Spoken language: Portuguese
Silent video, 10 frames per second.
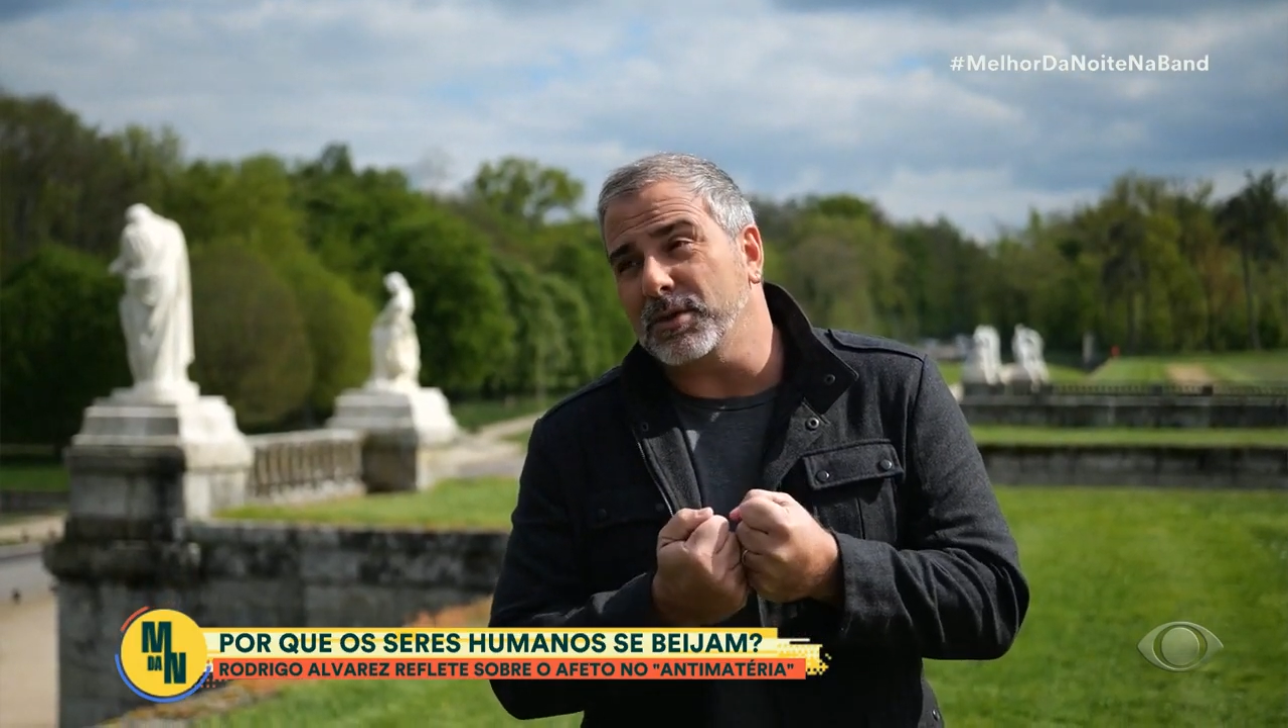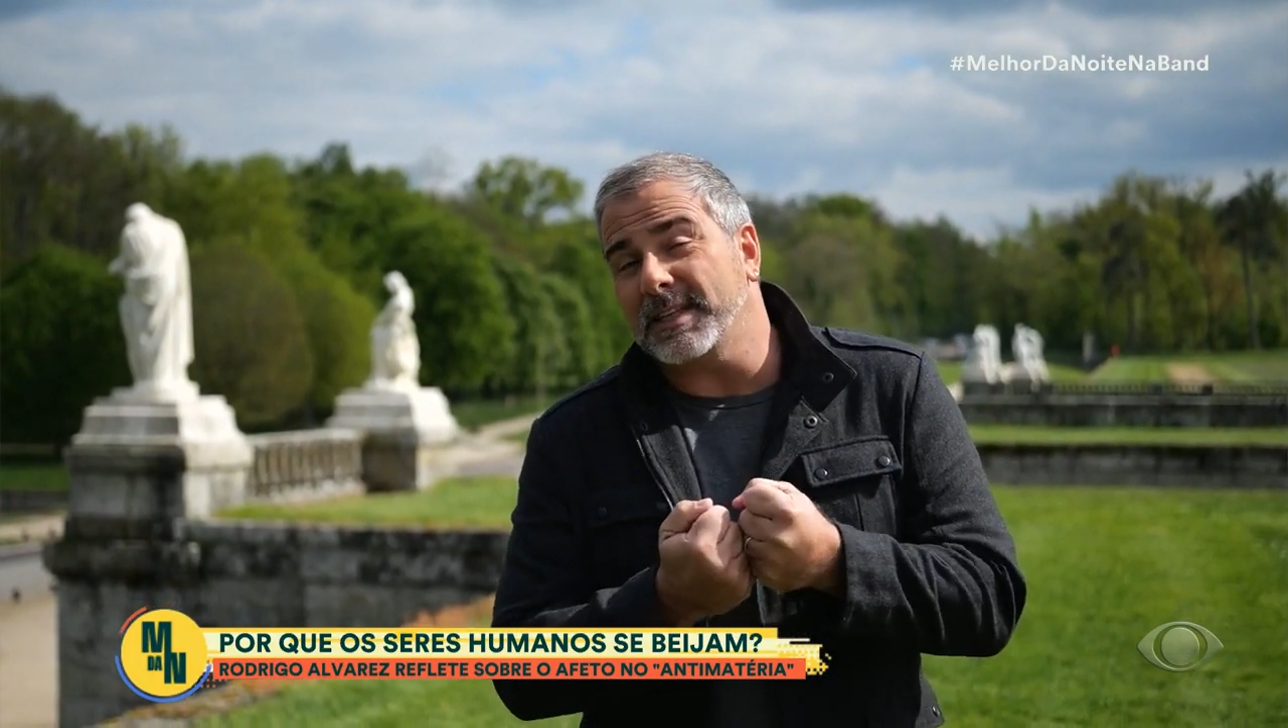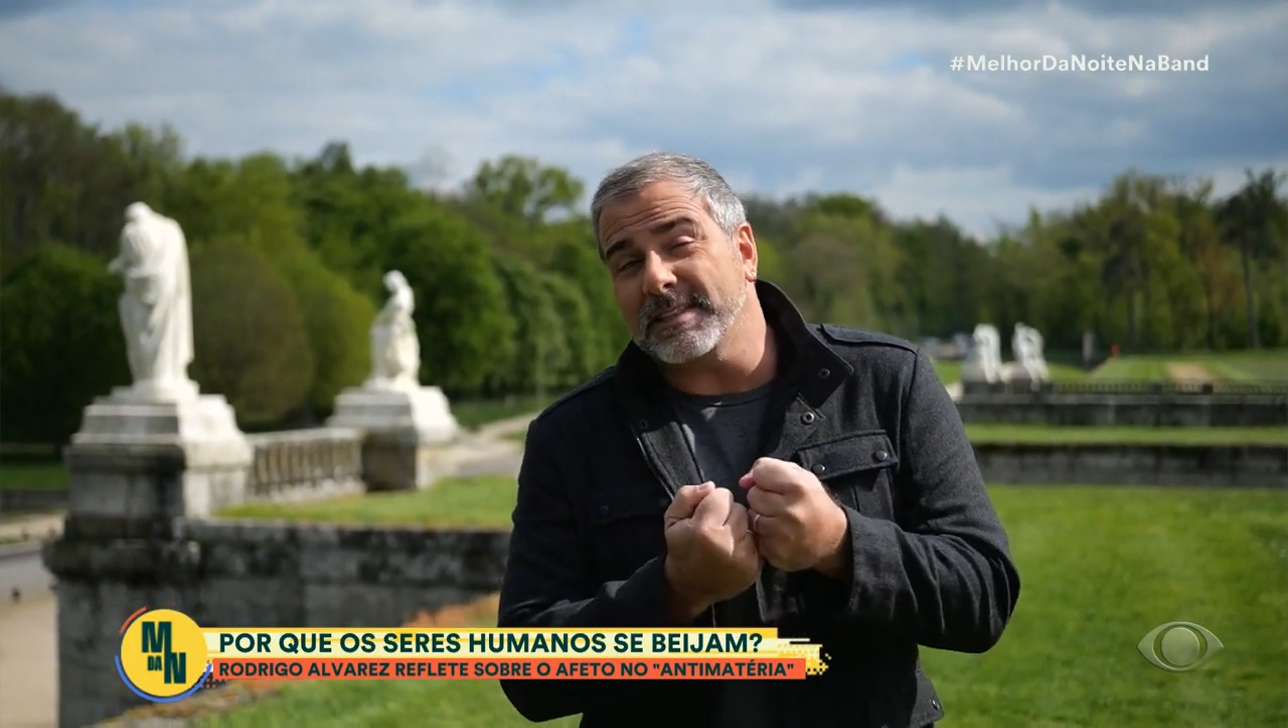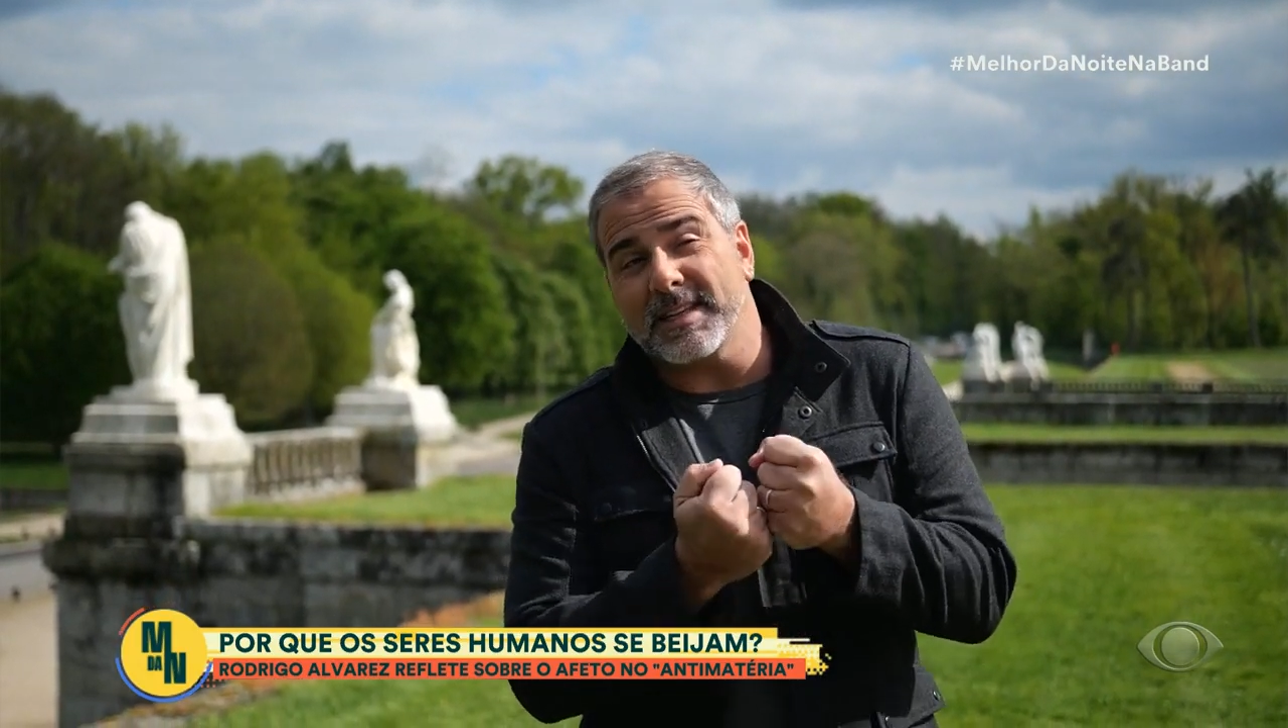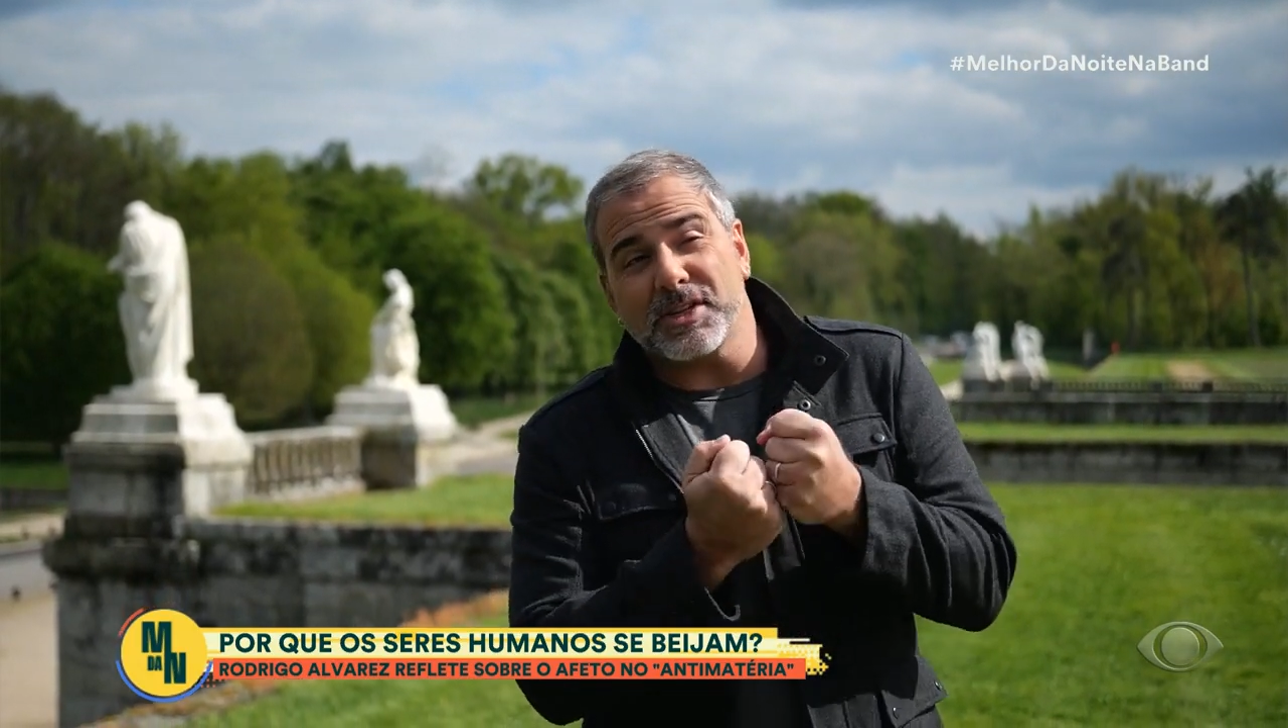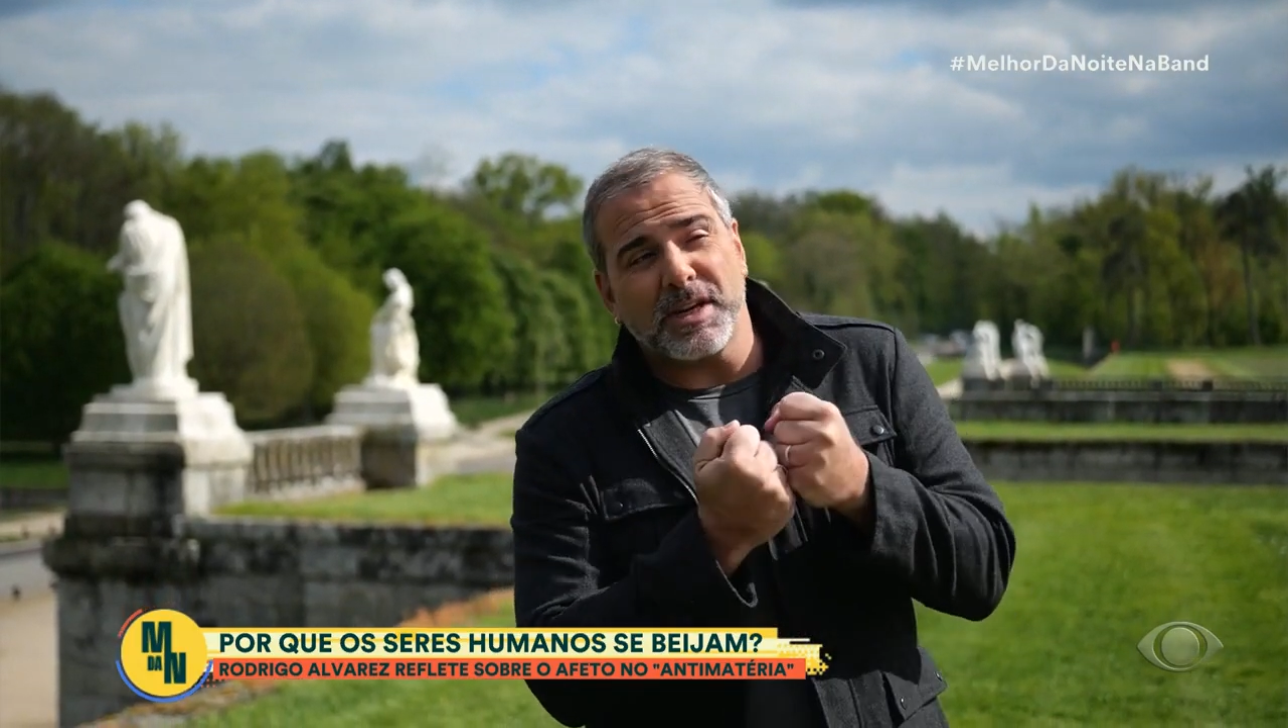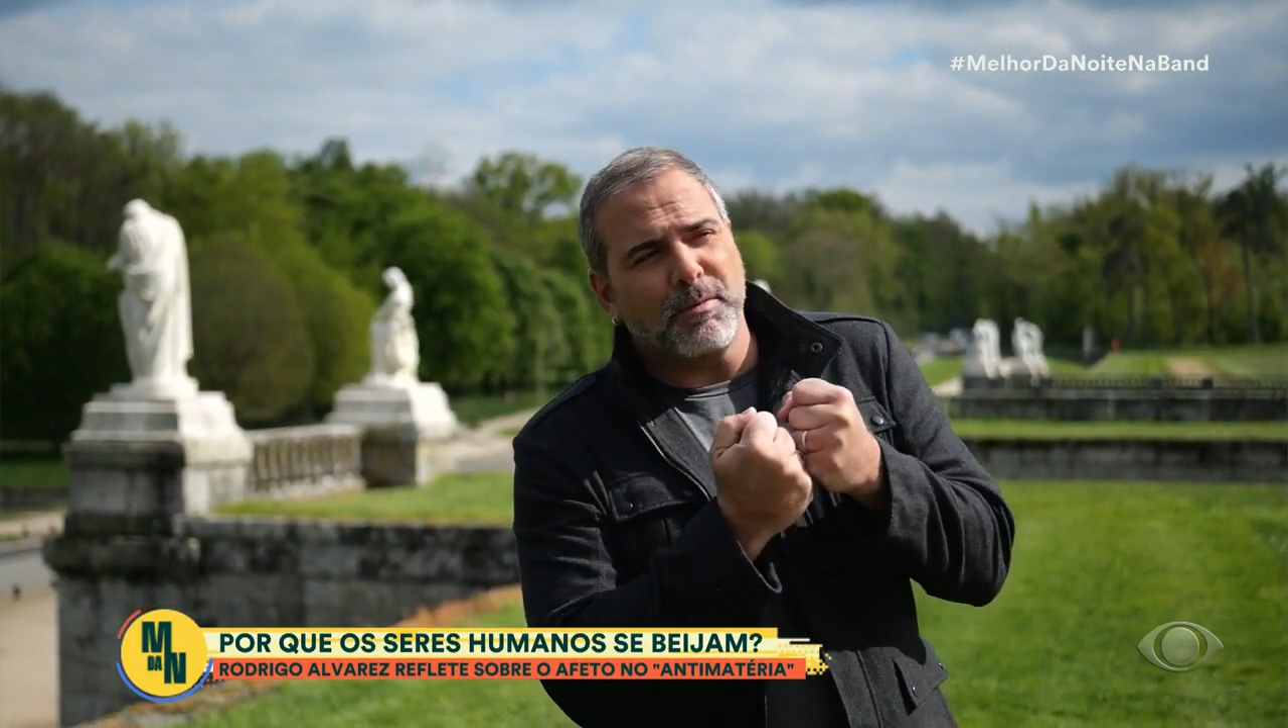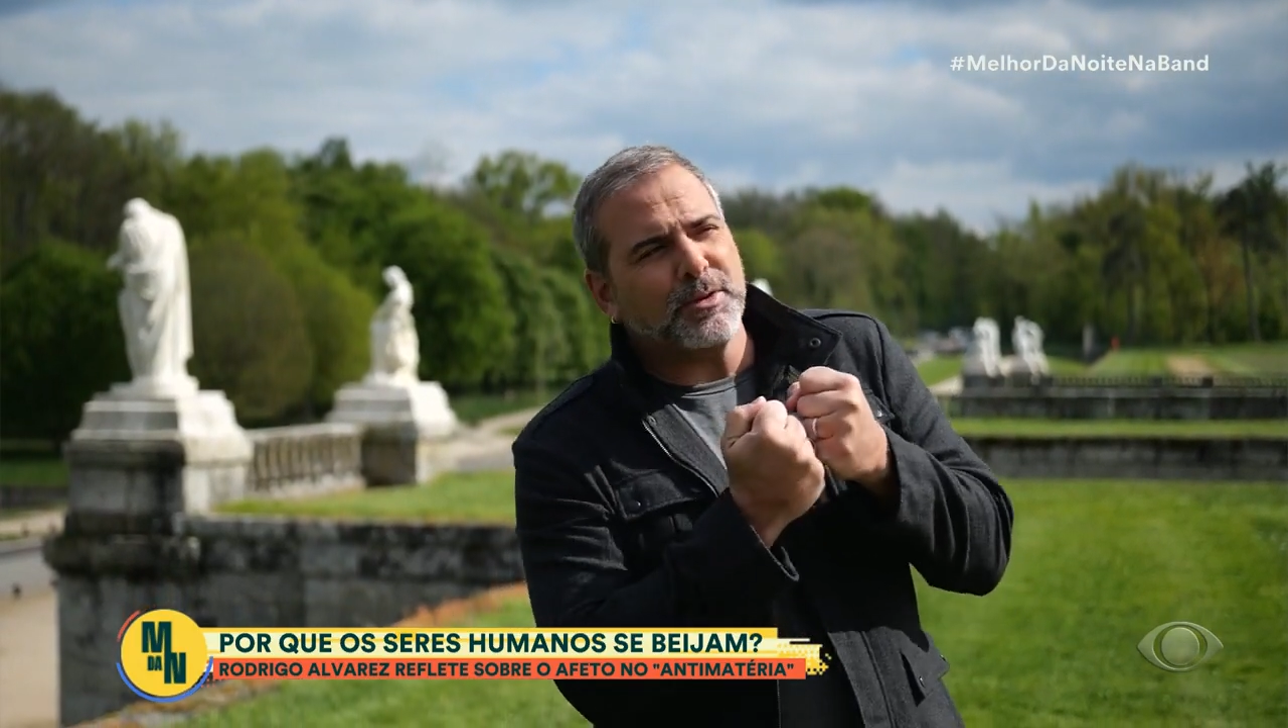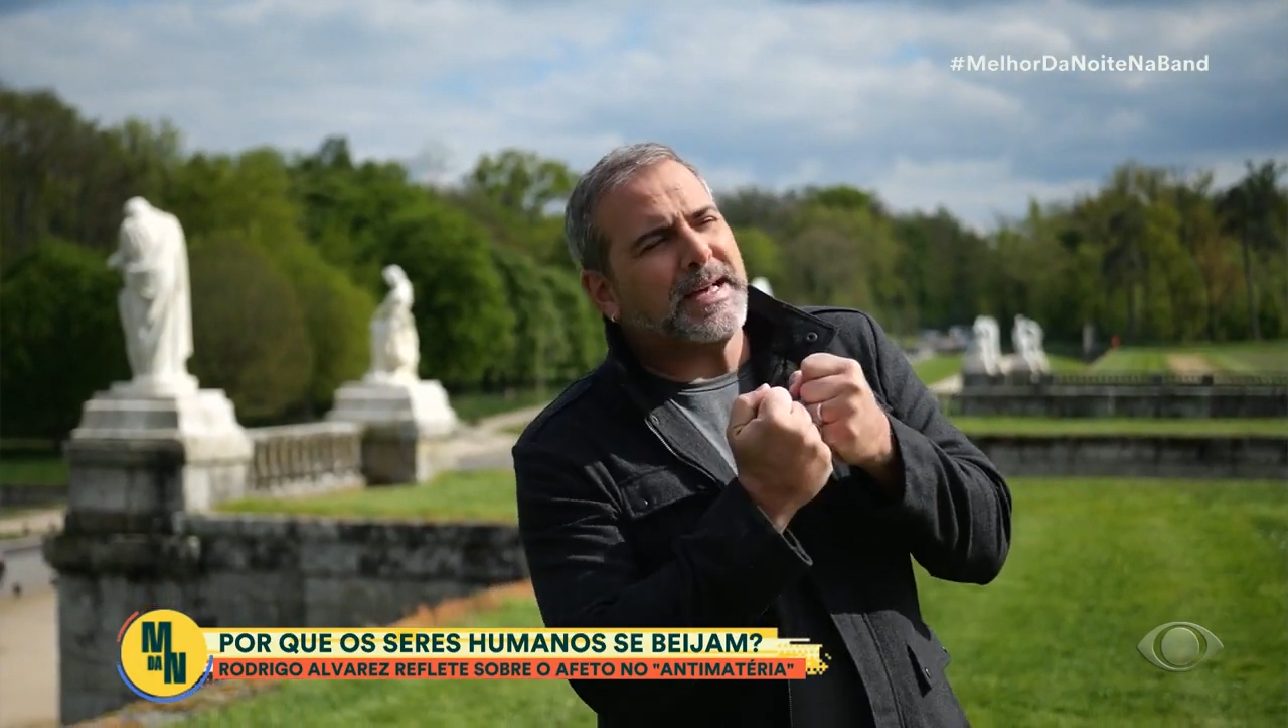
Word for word: desejamos